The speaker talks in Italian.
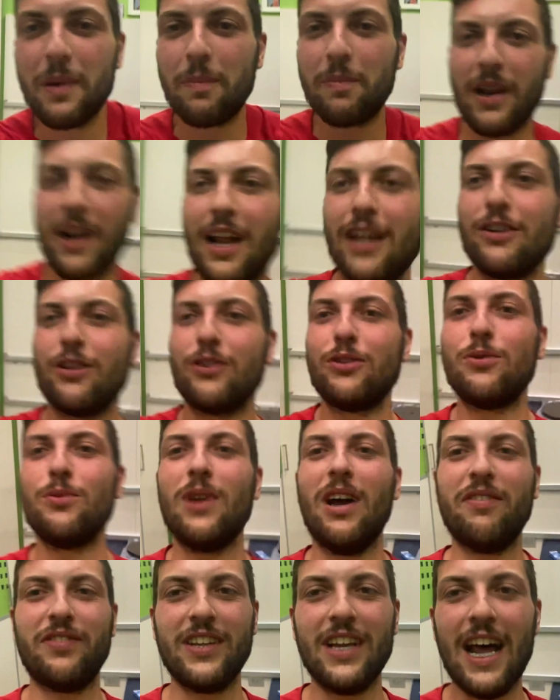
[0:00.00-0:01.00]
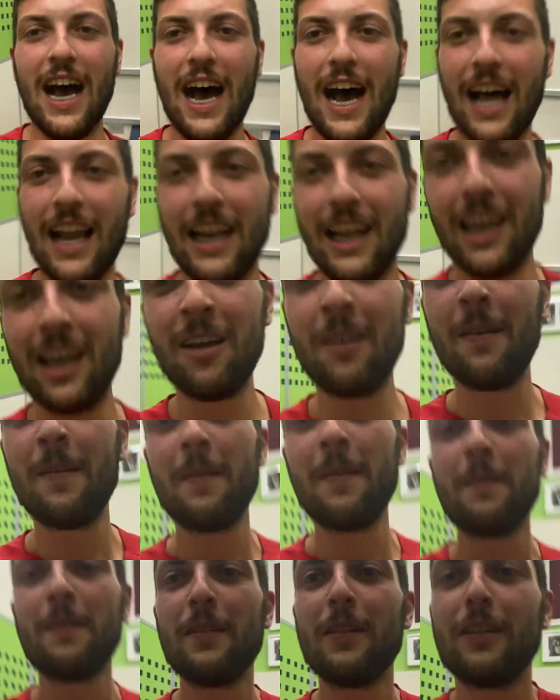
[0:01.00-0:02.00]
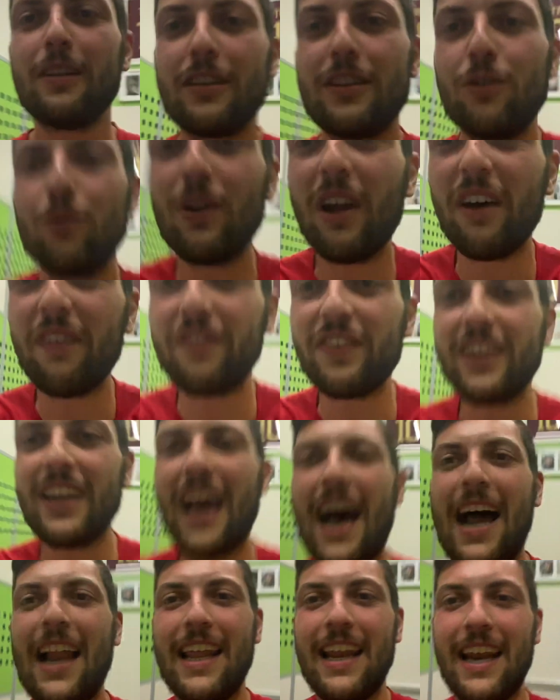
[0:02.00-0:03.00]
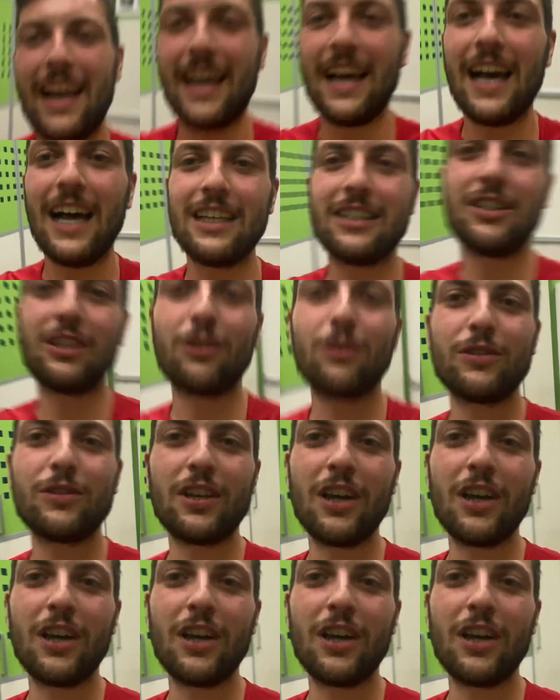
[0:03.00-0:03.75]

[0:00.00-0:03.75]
parlando di una finale. Di una finale, ragazzi.